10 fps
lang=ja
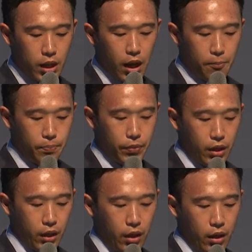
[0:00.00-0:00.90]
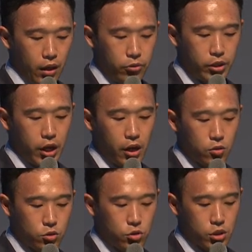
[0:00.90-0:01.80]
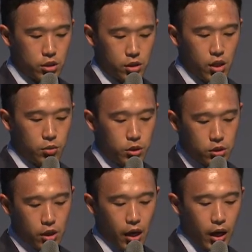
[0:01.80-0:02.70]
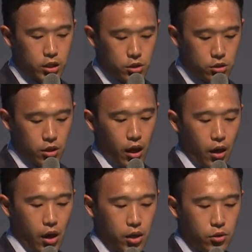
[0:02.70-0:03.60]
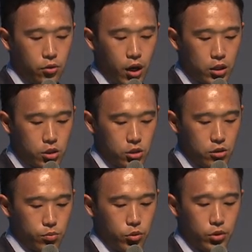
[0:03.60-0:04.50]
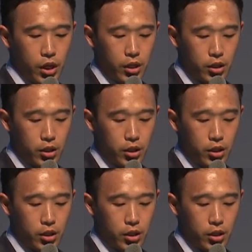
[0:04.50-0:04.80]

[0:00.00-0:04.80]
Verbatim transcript: た、え振り返りの重視ですね意味付け価値付け変容を感じる問題や